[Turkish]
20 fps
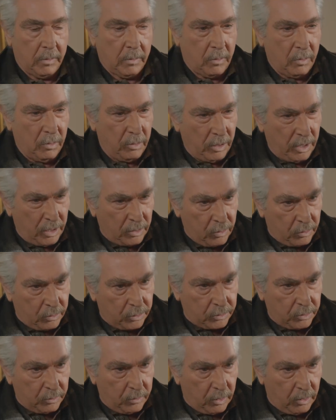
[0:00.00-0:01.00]
Kolonya
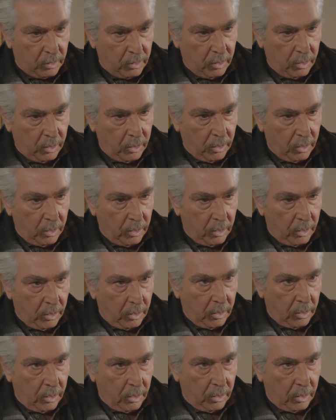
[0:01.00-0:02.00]
kokusu mu?
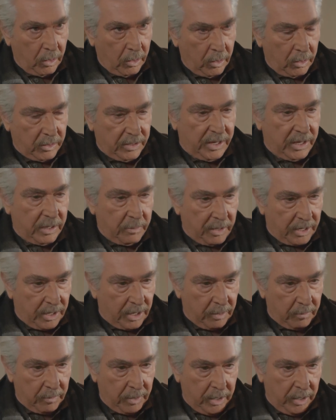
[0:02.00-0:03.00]
Neriman
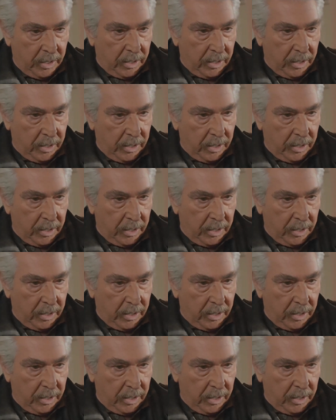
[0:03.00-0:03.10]
Hanım,